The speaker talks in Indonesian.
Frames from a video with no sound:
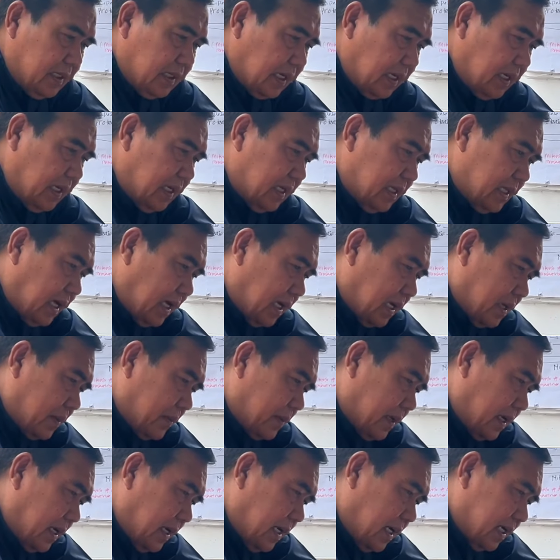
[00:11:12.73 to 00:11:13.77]
Jadi kita
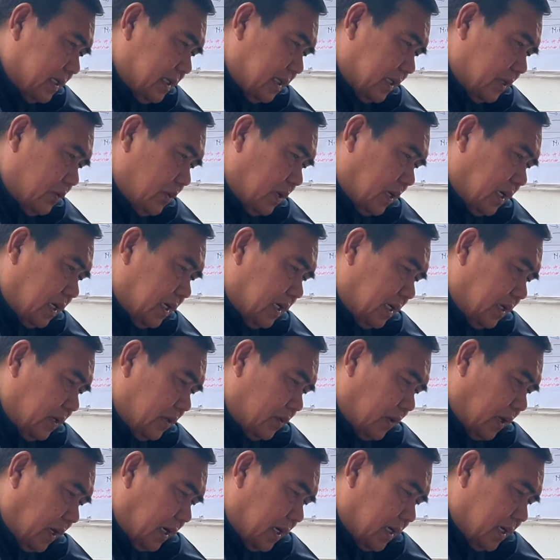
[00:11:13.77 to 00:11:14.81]
harapkan gas itu akan
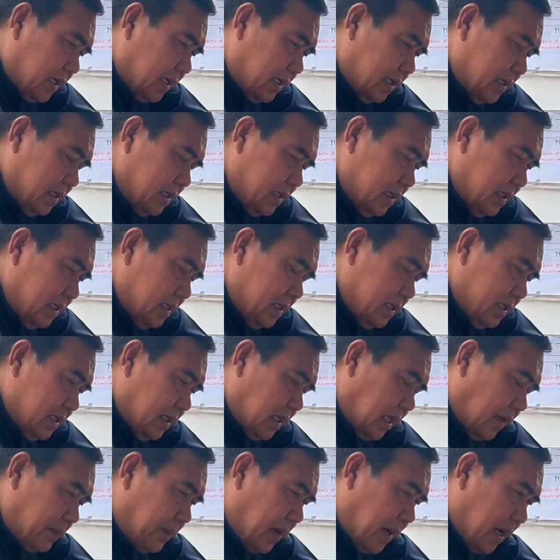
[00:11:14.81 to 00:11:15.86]
keluar
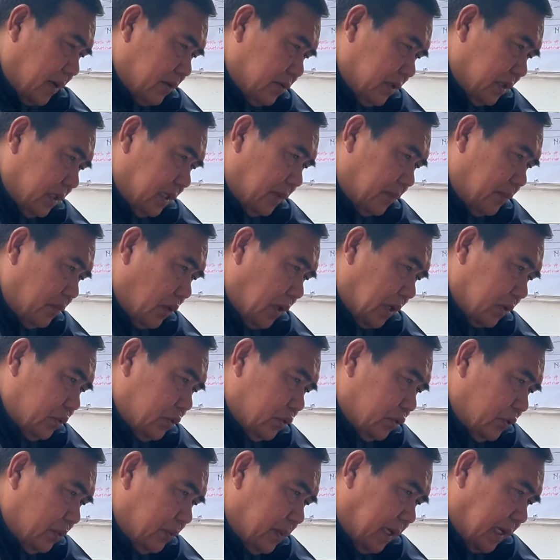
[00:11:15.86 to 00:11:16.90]
tanpa harus kita buka
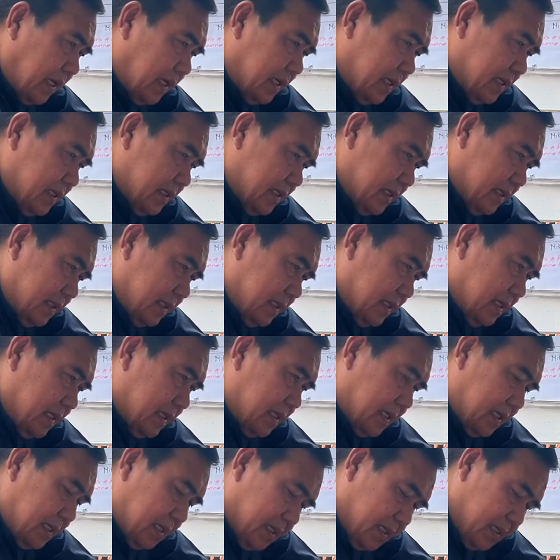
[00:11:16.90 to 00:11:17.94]
tutup ya
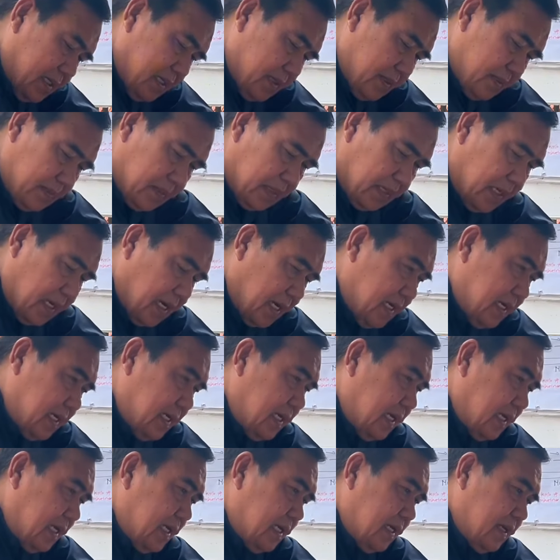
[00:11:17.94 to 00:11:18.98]
nah, mulia
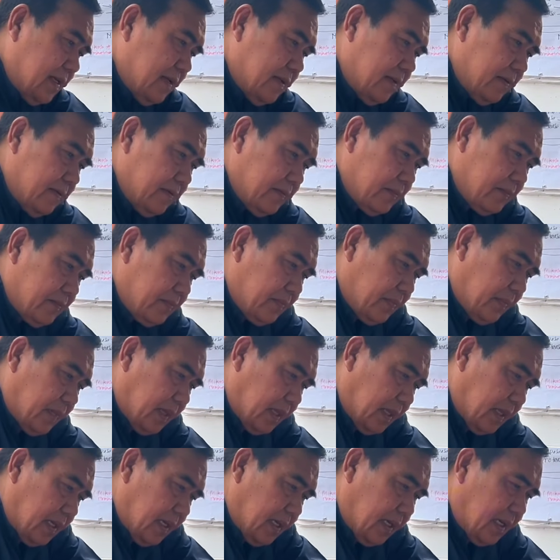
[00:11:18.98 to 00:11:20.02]
ini
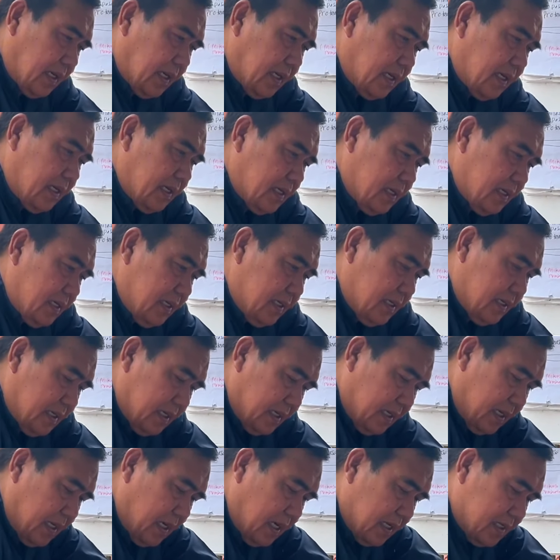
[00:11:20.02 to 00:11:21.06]
nah,
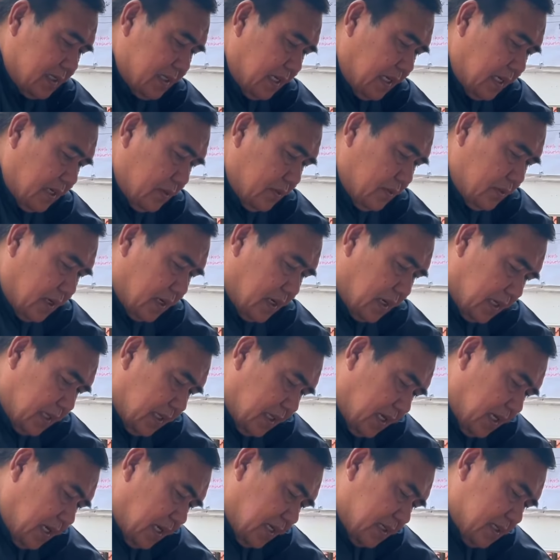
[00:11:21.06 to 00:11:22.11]
jadi gas ini keluar
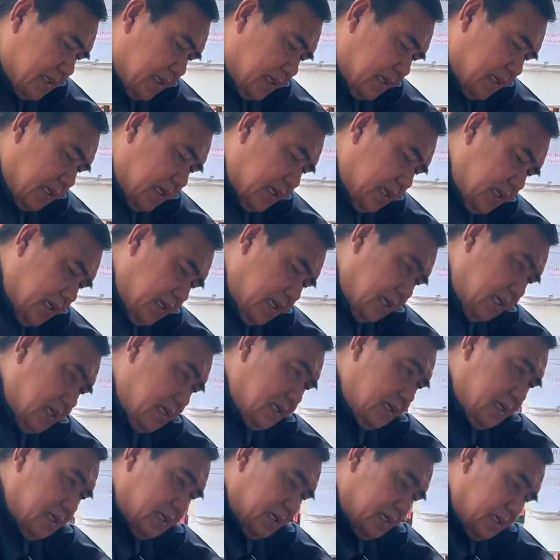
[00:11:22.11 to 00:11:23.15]
nanti gas ini
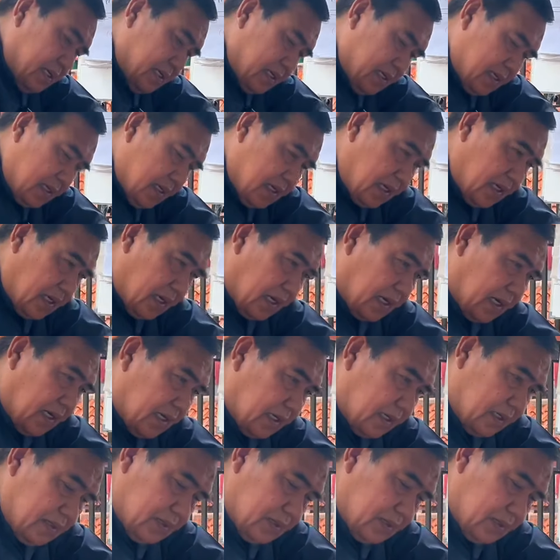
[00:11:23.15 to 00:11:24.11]
akan